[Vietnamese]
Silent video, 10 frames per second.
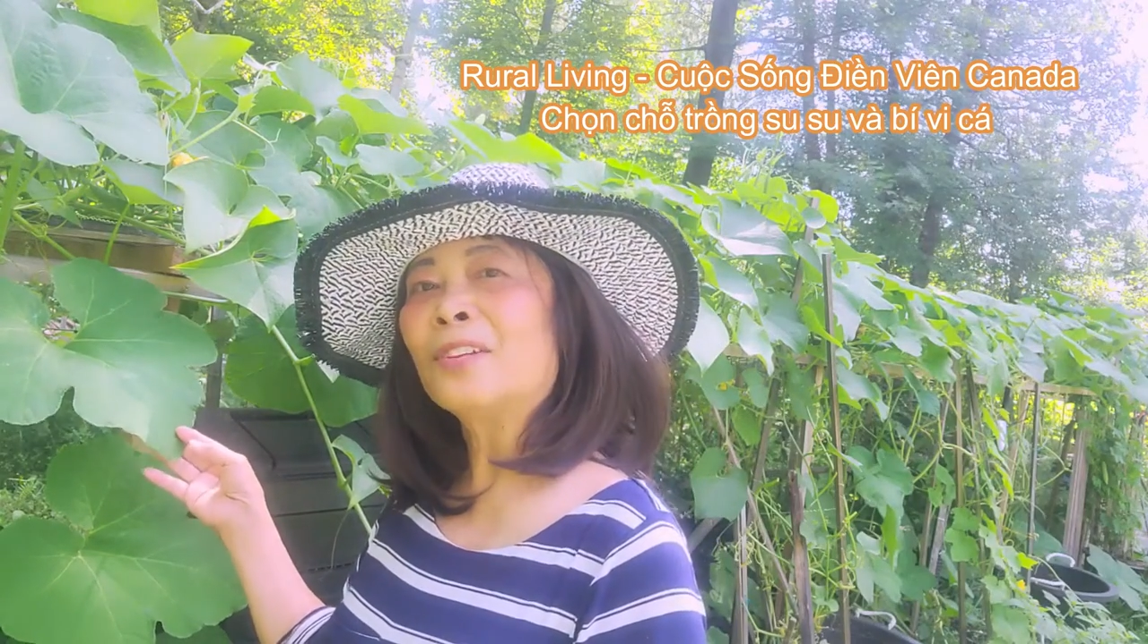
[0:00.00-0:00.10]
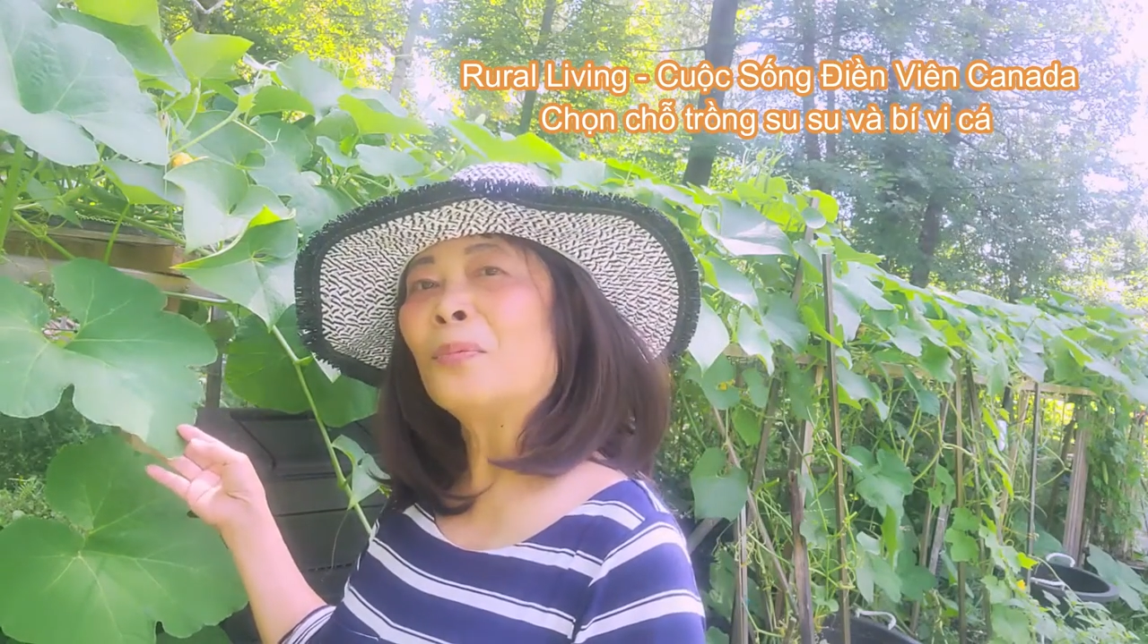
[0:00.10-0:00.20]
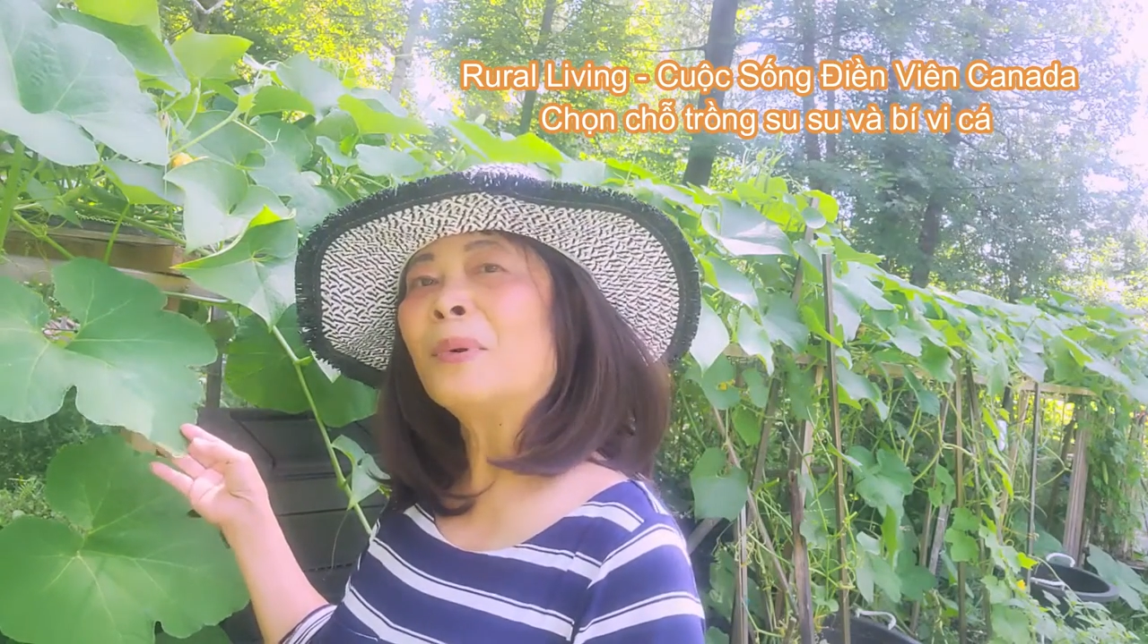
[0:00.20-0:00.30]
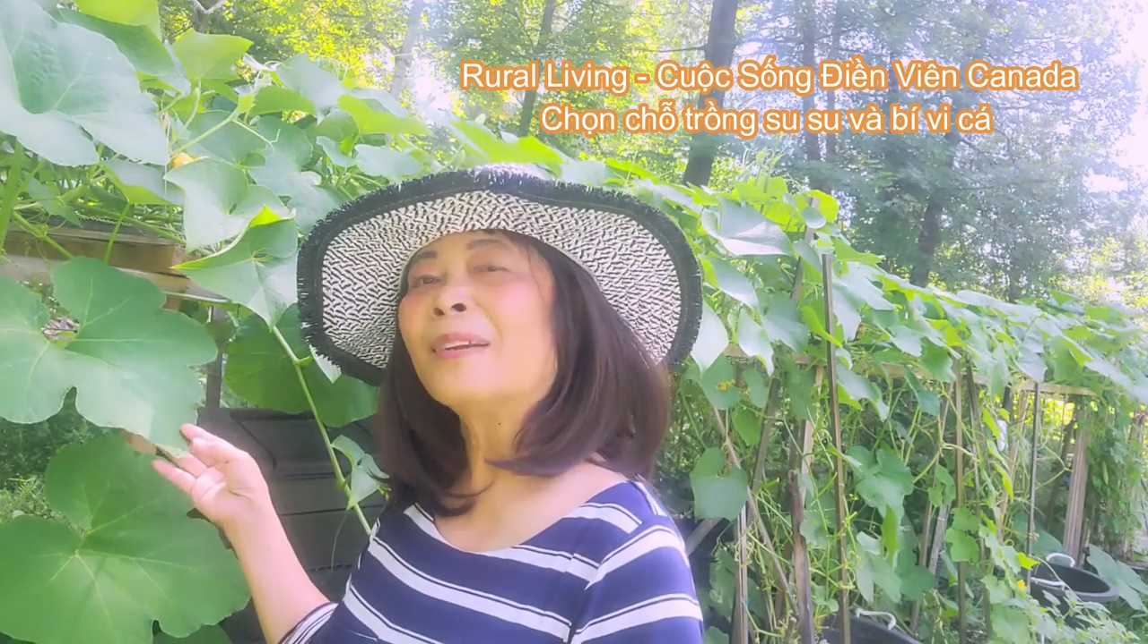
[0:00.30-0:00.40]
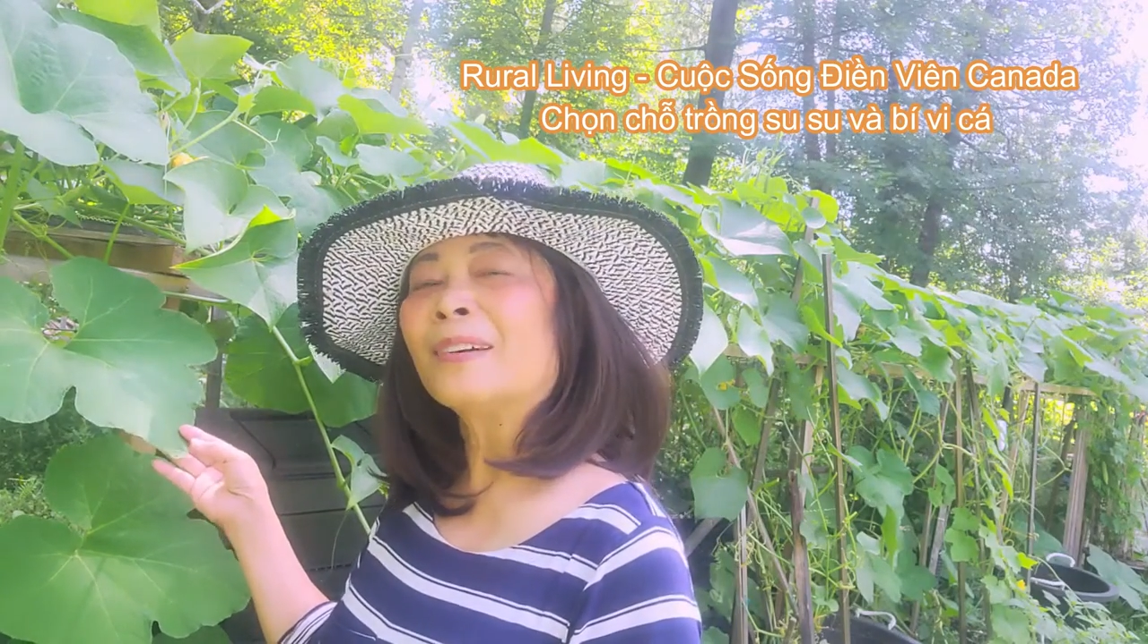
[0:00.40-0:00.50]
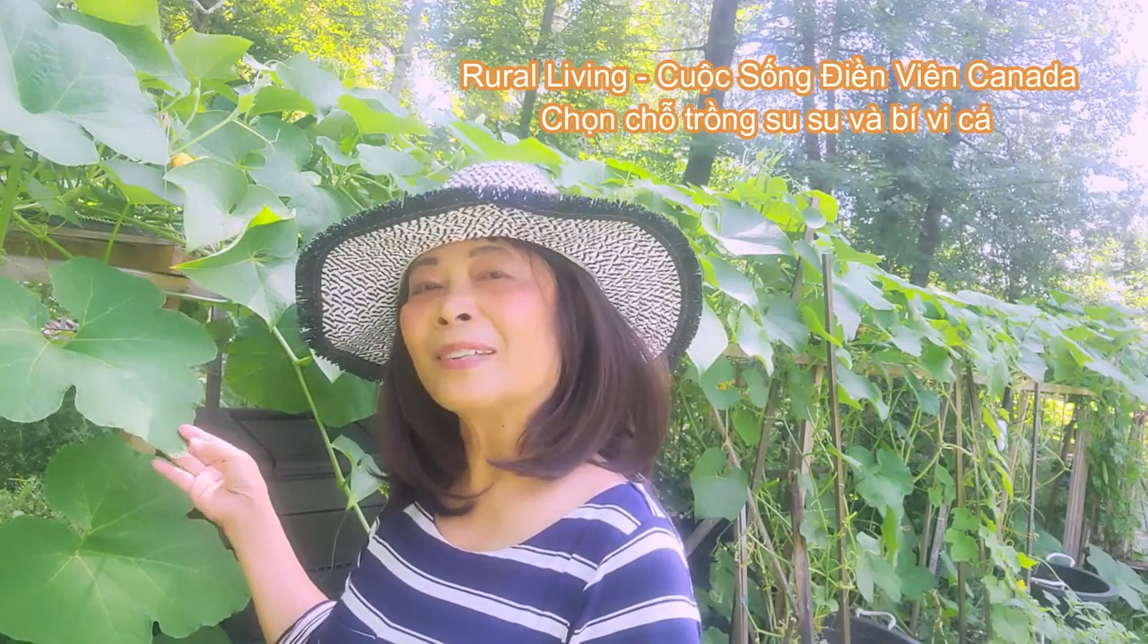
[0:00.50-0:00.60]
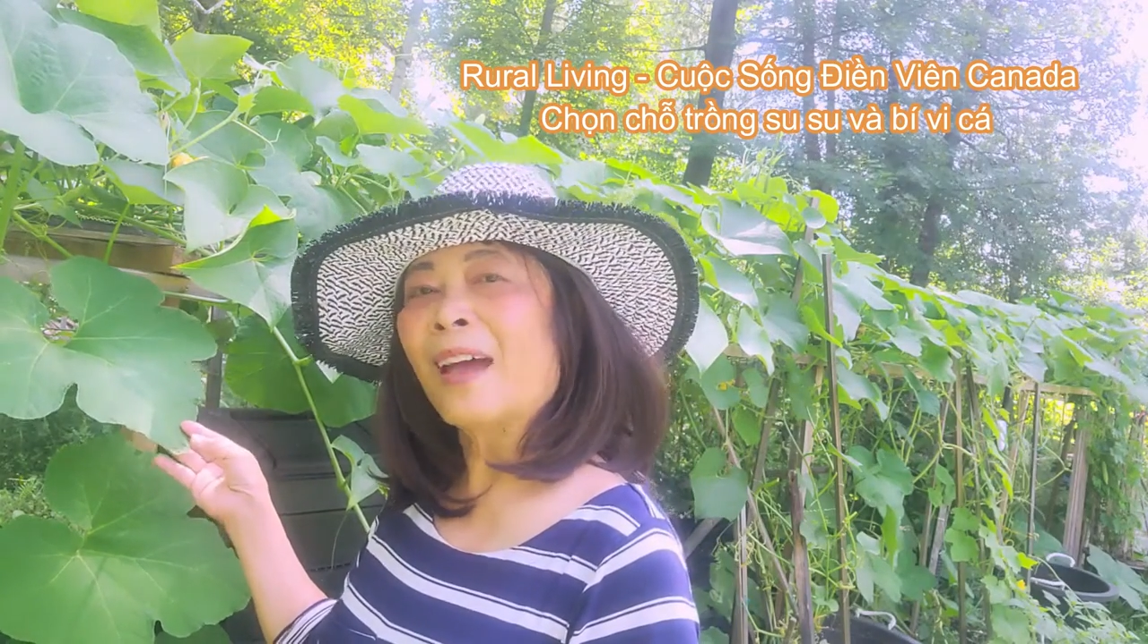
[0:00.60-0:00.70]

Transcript: cho mình có